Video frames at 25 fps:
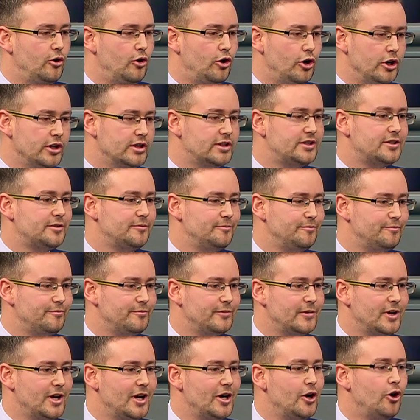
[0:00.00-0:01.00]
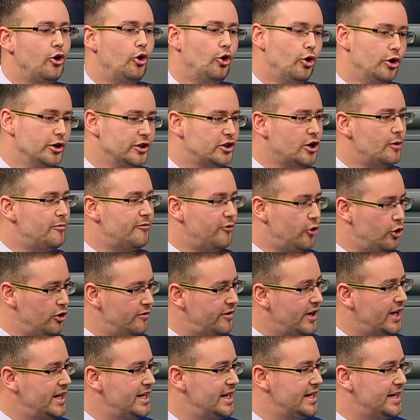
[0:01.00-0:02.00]
Und und
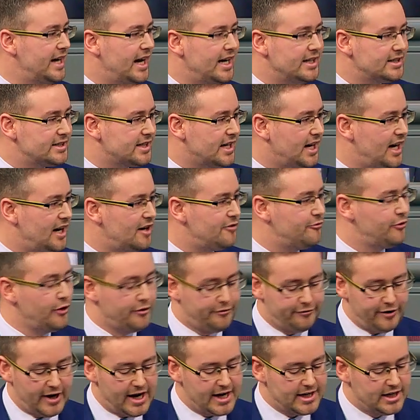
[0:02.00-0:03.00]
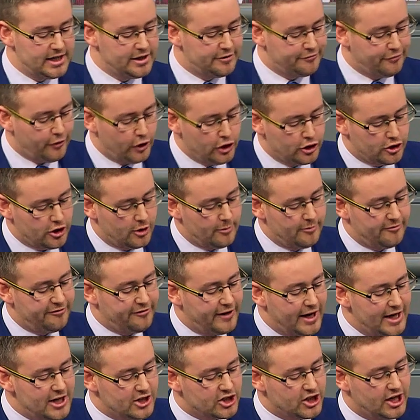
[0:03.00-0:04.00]
obwohl wir Ihren Antrag für fachlich vollkommen
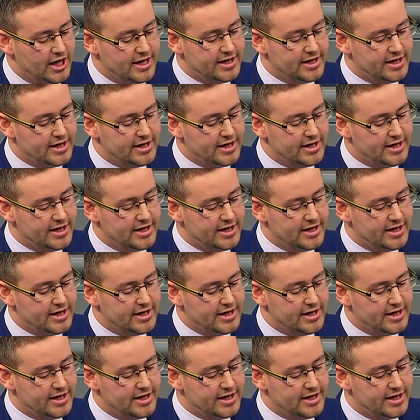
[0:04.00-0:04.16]
falsch